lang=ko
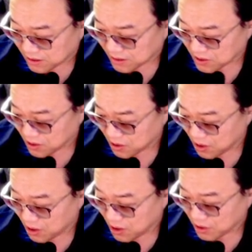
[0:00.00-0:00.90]
자,
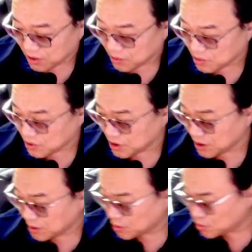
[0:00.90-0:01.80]
그래서
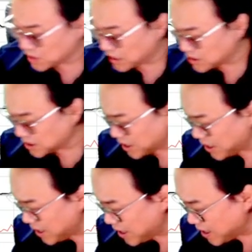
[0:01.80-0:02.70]
여러분들이
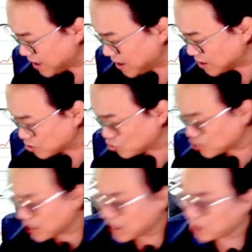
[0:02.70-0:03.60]
투자하실 때
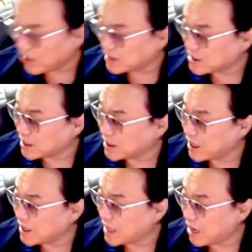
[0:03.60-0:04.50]
추세가
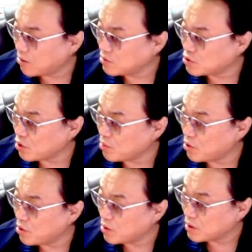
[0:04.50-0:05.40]
괜찮게 나온
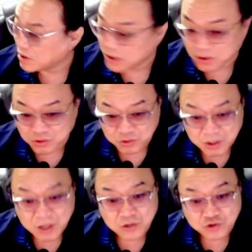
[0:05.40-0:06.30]
종목
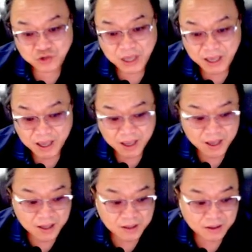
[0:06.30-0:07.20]

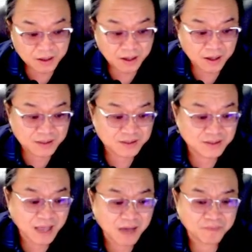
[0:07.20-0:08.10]
중에
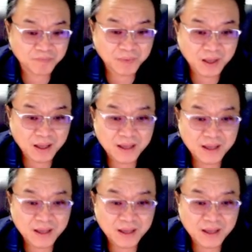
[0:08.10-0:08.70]
아, 그 다음